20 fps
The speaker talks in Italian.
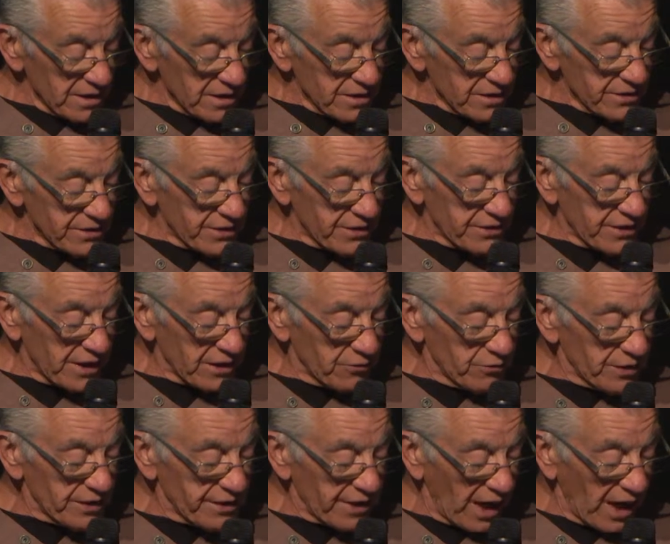Si
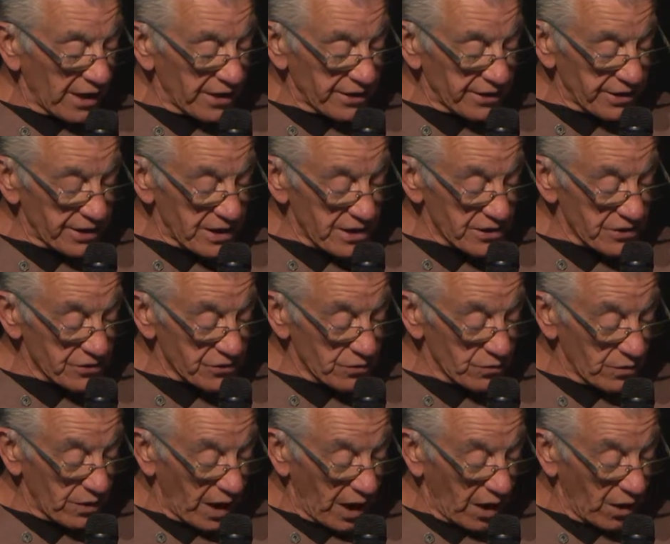seguì da
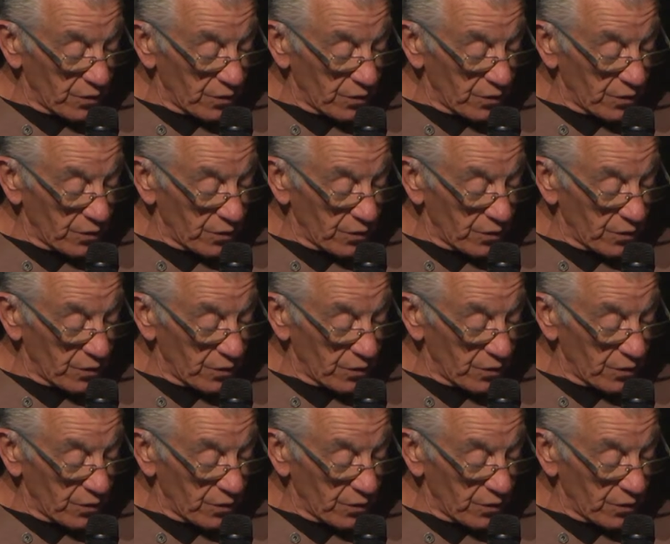Gristula